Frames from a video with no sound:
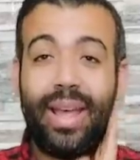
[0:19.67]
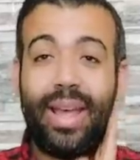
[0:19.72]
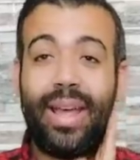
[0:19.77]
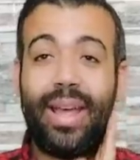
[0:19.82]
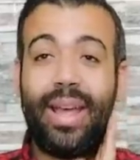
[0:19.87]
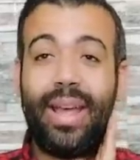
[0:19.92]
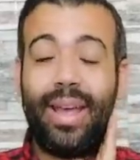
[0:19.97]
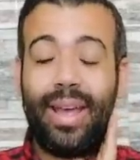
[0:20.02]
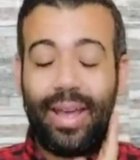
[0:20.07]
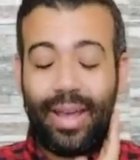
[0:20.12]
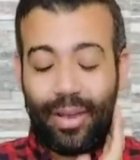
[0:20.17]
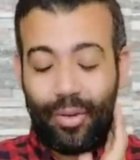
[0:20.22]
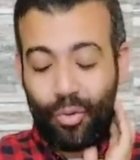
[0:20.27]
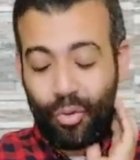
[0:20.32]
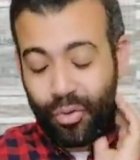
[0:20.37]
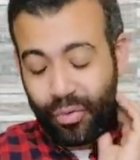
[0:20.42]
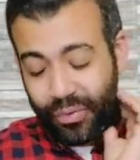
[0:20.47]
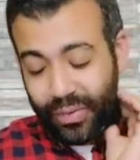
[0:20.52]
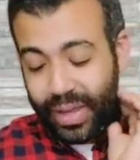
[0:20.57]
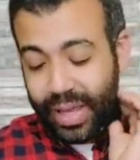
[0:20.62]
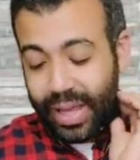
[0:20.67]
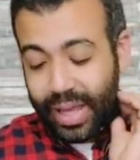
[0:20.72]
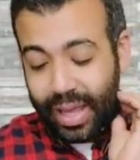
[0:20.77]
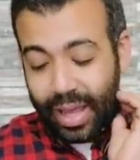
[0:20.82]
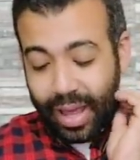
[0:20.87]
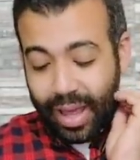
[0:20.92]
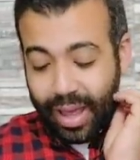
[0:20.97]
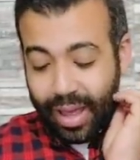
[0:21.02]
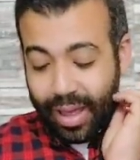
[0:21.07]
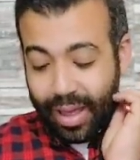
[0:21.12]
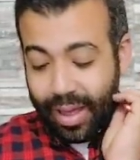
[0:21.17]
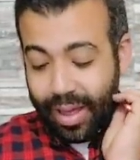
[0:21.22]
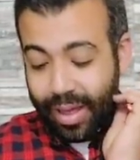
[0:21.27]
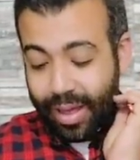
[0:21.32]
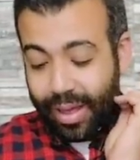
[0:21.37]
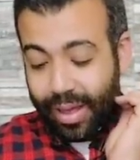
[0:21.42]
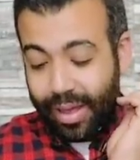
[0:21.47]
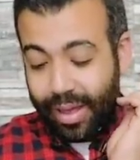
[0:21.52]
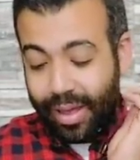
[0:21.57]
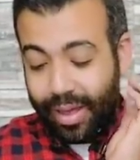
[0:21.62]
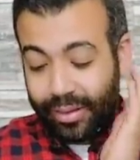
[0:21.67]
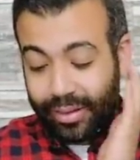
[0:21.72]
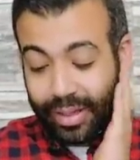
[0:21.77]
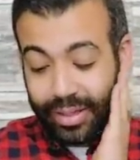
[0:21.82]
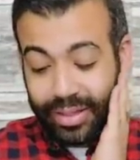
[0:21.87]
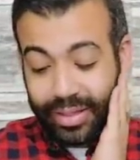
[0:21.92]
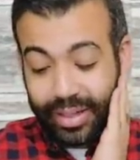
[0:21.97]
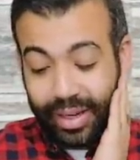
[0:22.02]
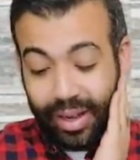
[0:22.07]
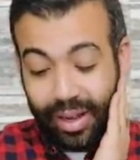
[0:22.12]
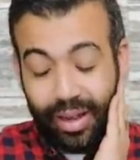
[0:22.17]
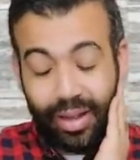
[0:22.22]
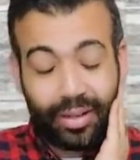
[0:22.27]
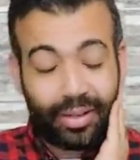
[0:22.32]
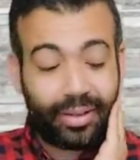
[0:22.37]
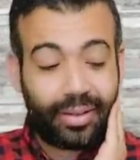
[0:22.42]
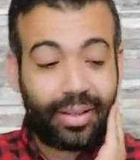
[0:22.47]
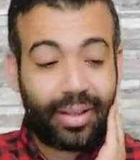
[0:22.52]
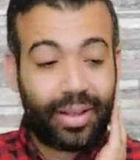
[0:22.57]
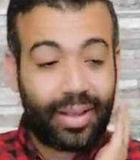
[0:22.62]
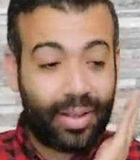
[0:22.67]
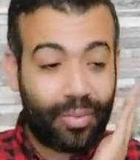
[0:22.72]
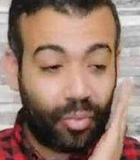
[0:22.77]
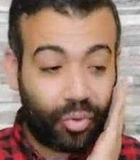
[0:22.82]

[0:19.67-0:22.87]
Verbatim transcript: آه وفي آه، تصريحات آه،